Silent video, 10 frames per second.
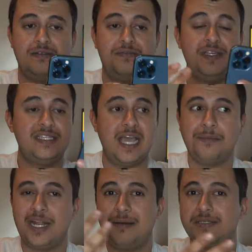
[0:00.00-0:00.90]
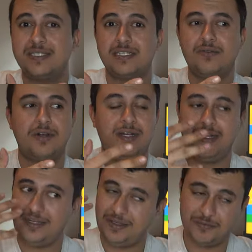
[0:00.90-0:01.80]
في التايم لابس التصوير
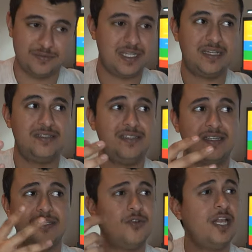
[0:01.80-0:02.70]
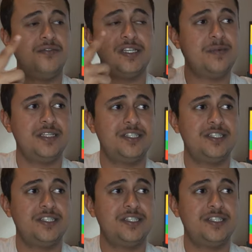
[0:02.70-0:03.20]
الليلي ممتاز جدا التصوير الليلي في جميع